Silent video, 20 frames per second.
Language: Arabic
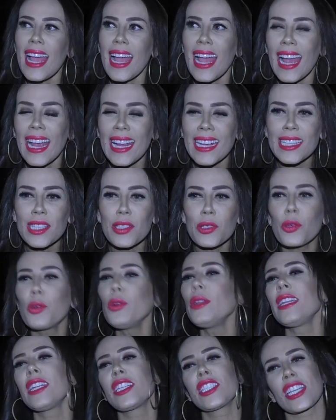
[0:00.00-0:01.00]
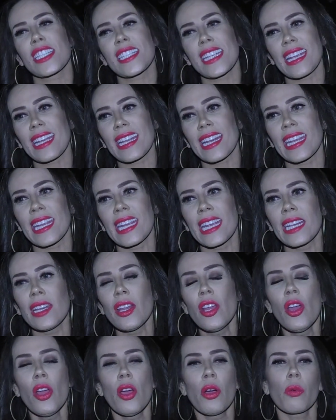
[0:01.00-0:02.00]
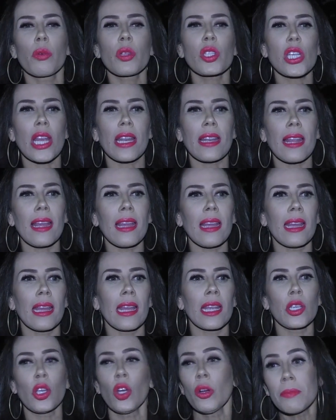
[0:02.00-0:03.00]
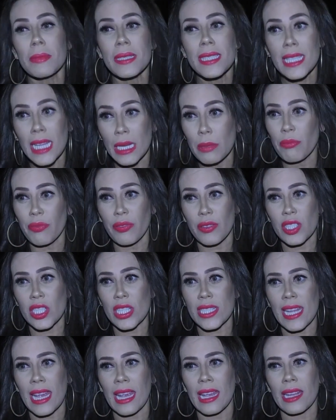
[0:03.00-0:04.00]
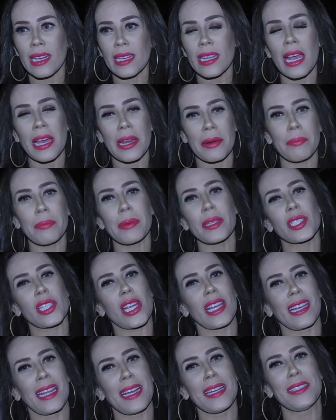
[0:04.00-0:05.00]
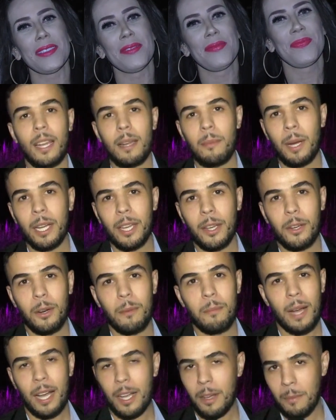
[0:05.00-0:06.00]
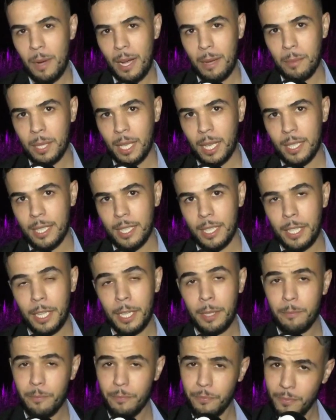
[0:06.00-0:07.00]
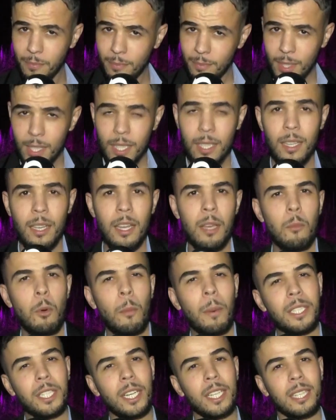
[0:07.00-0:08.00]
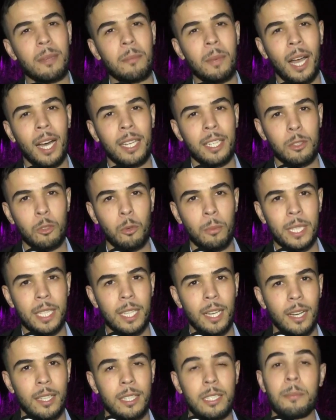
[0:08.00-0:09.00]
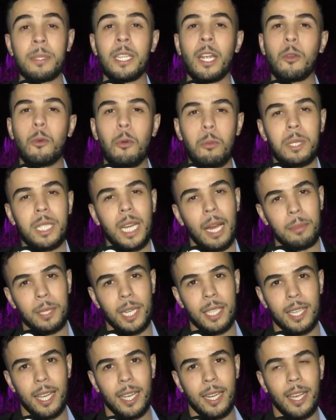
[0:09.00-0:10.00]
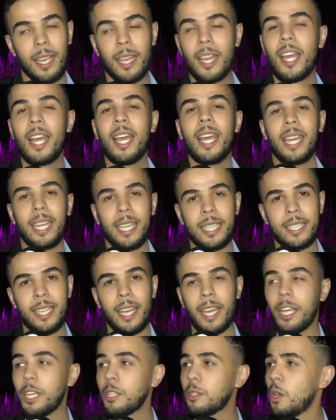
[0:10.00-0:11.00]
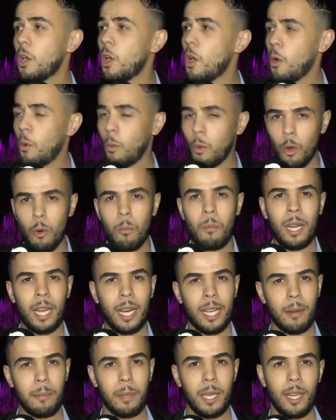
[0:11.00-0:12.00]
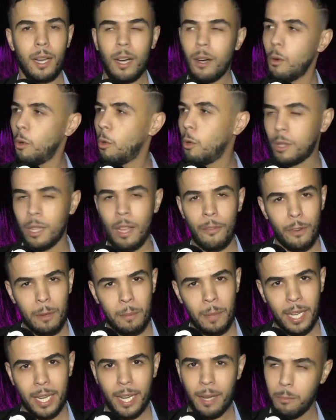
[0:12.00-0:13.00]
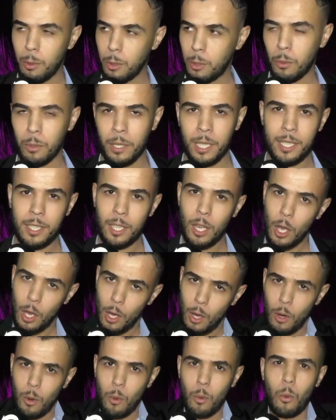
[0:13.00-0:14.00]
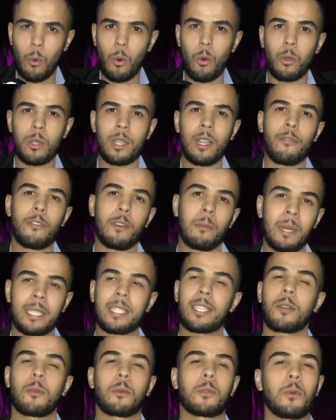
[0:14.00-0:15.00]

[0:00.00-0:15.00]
صحة عيد كل الجزائريين وان شاء الله يعم السلم في الجزائر يا ربي ان شاء الله السلام عليكم معكم محمد خزاني مباشره من قناه نوميديا نتمنى لكل شعب جزائري عيد سعيد والامه العربيه وخوتنا في المغرب وتونس وخوتنا في مصر